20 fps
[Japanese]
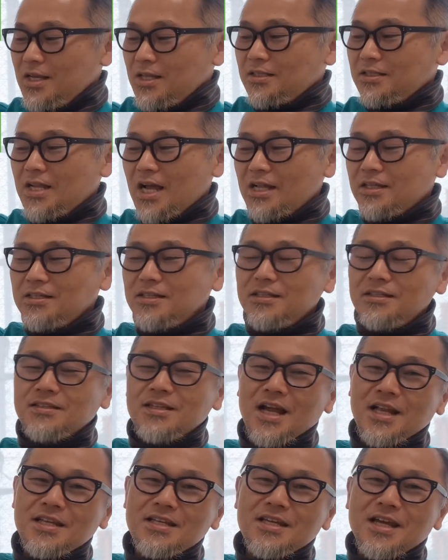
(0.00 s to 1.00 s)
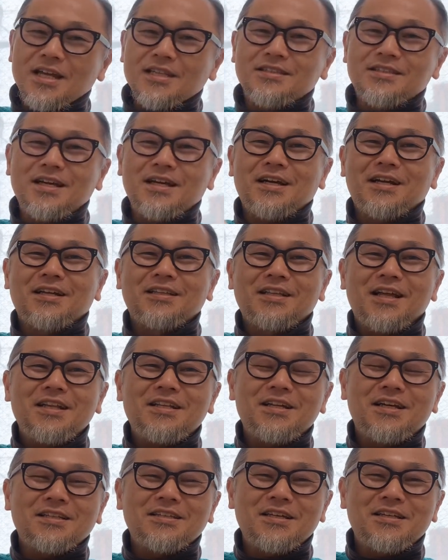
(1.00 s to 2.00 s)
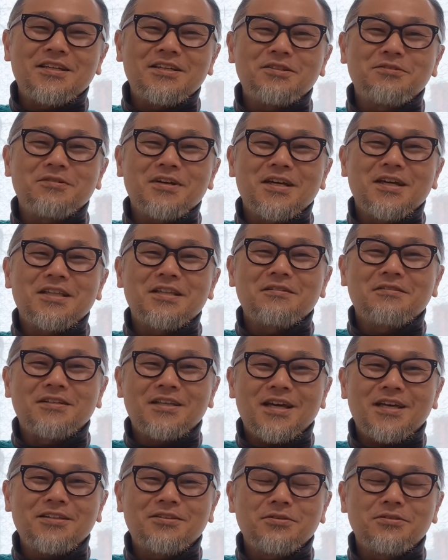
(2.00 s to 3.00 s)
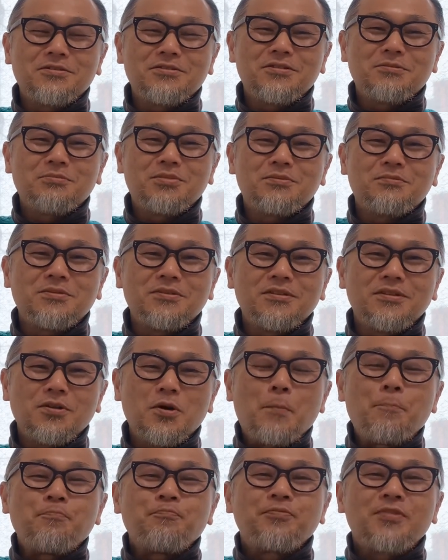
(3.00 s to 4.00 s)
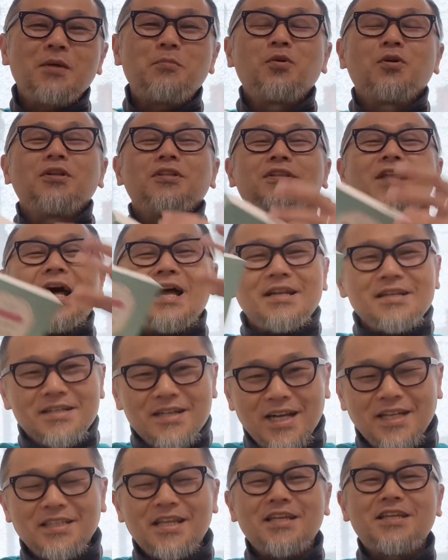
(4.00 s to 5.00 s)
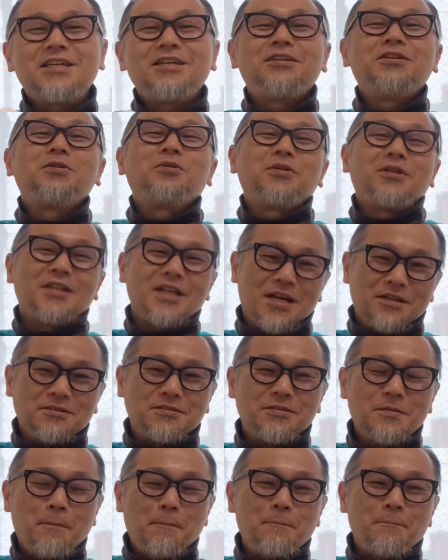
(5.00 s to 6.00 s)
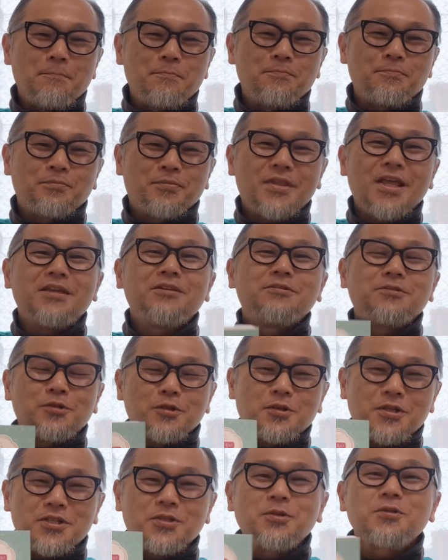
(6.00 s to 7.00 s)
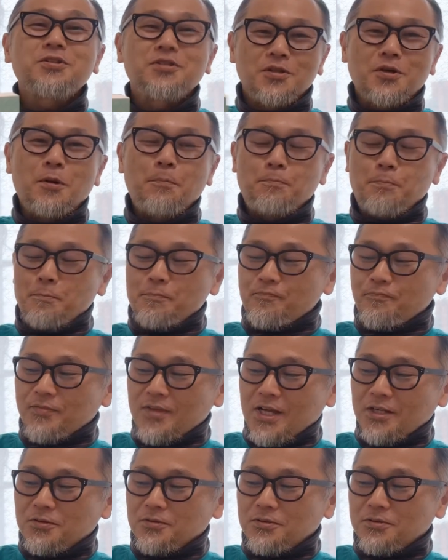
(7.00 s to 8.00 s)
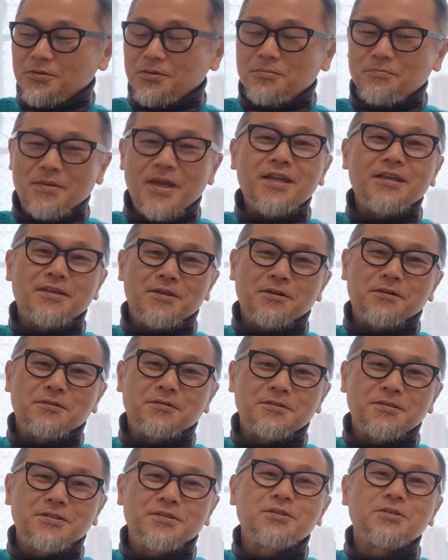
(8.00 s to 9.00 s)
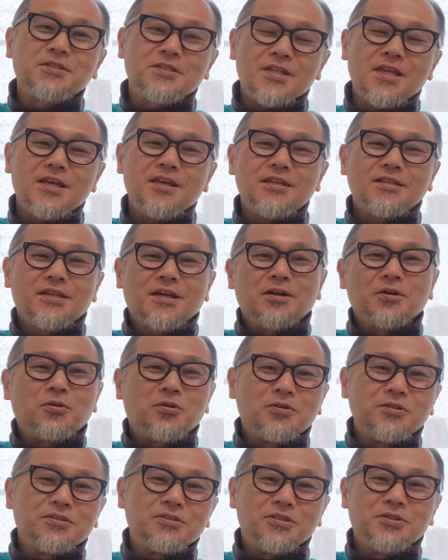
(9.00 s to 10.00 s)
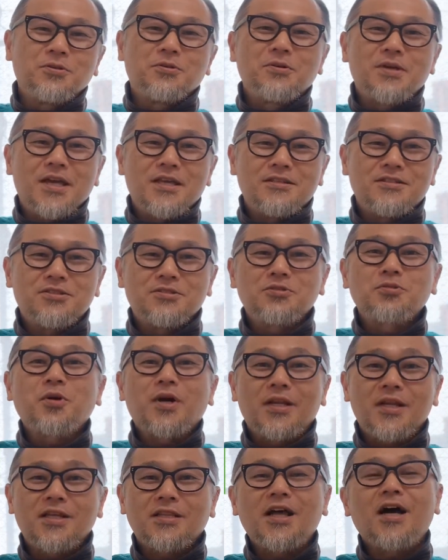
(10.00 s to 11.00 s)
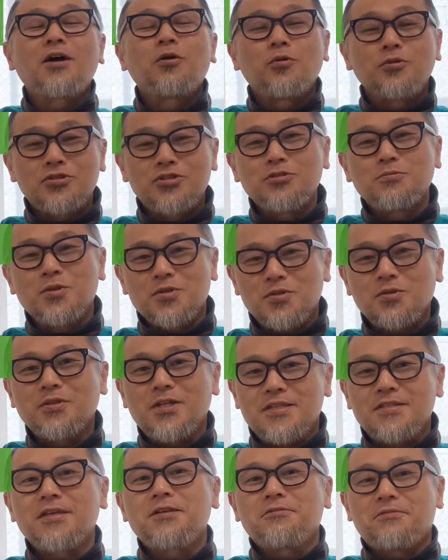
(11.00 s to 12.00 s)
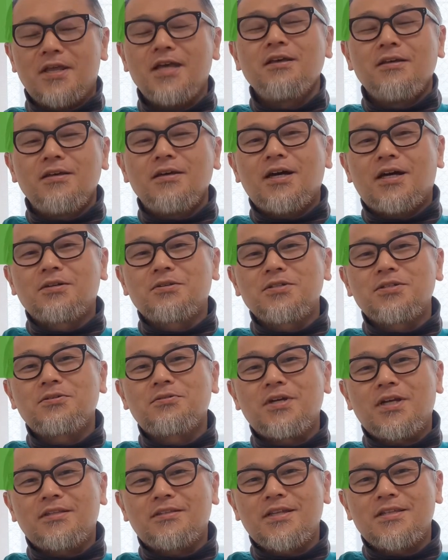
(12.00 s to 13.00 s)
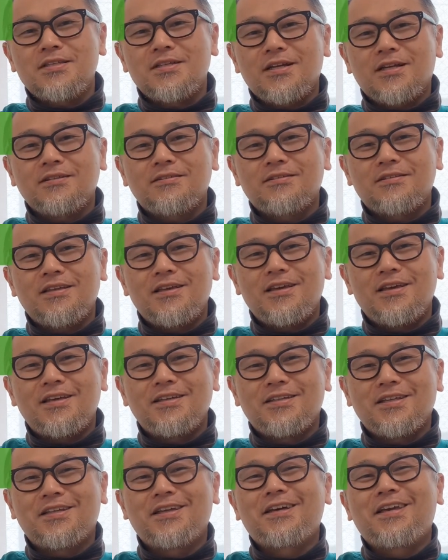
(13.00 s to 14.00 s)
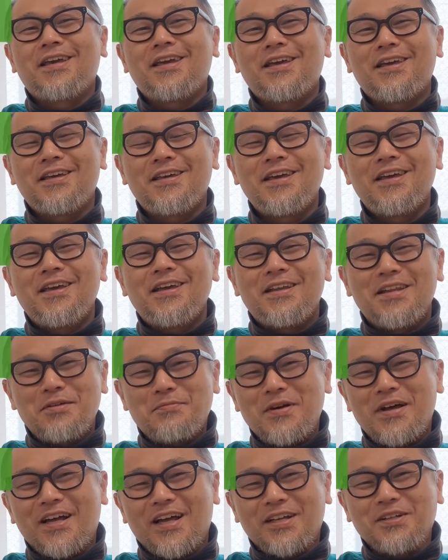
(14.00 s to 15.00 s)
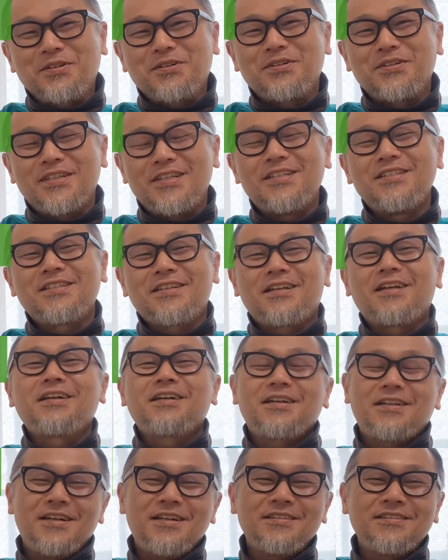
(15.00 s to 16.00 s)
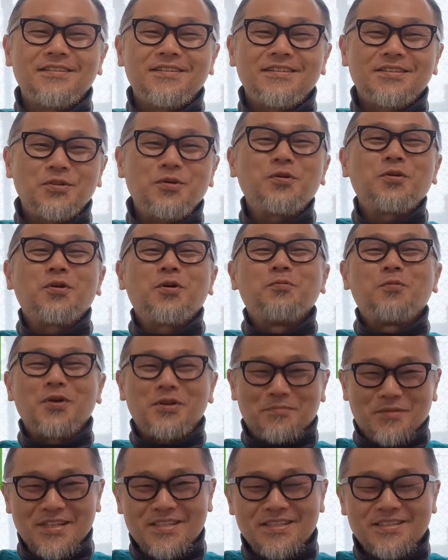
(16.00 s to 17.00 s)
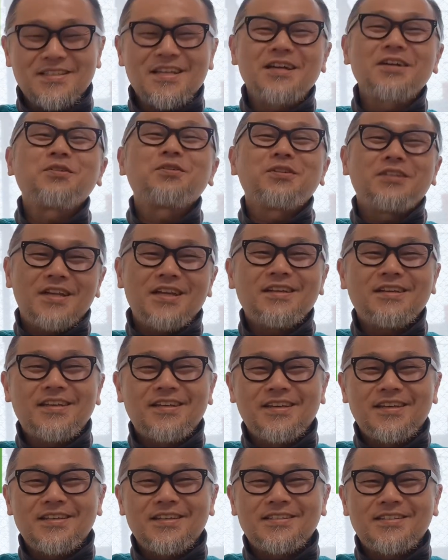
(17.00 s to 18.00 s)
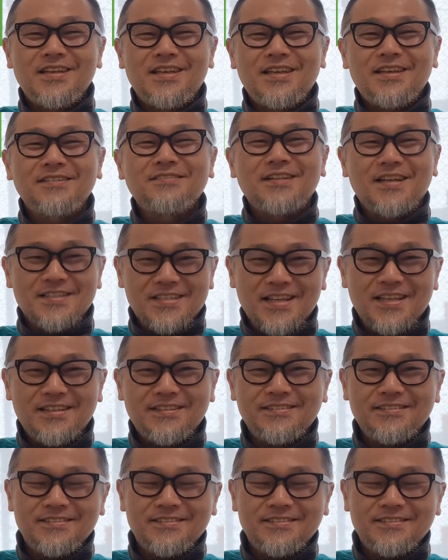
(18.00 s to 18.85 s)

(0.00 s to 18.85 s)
何何やったから何ができるわけではないという部分のでも何かできるようになるっていうのの一つのあの勉強としてなんかこういう表現集とかね単語集もそうですけどねあのそうやって使っていただければあのいいんじゃないかなと思います参考にね、えー、してください